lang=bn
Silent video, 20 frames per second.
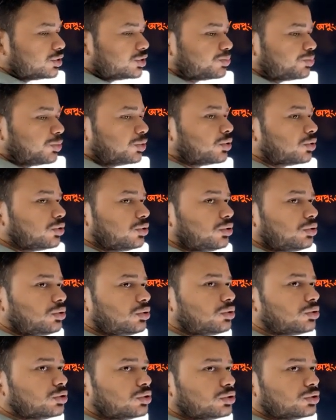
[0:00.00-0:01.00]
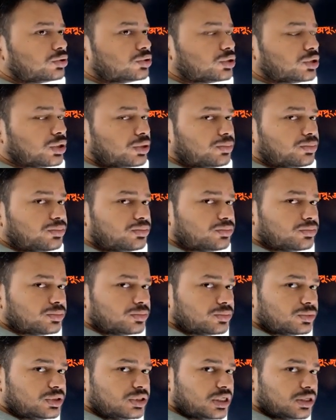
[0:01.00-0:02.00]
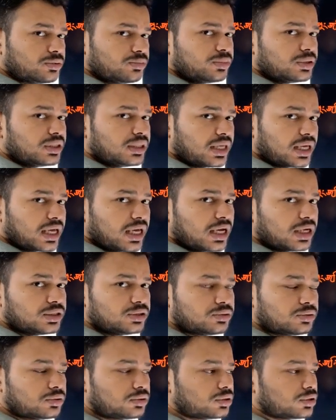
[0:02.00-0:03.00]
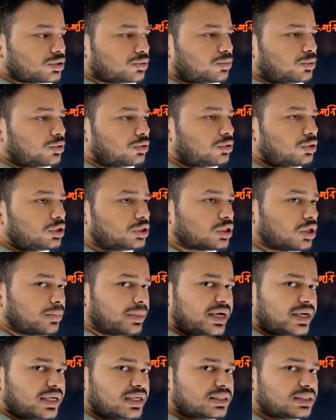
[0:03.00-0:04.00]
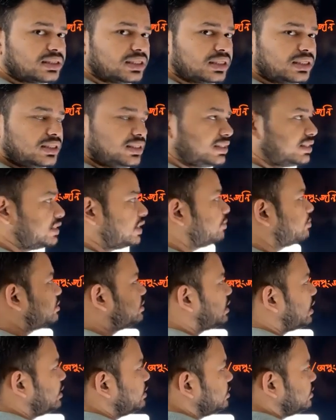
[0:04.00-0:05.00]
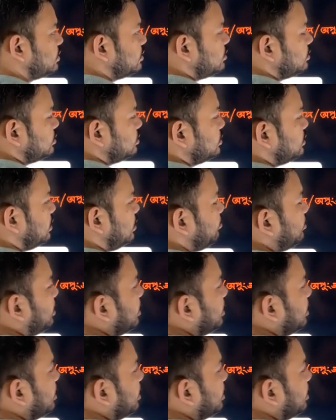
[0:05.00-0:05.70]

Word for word: স্পোরগুলো যে উদ্ভিদ থেকে আসুক স্পোরগুলো সবার ক্ষেত্রে সেম সাইজ সেম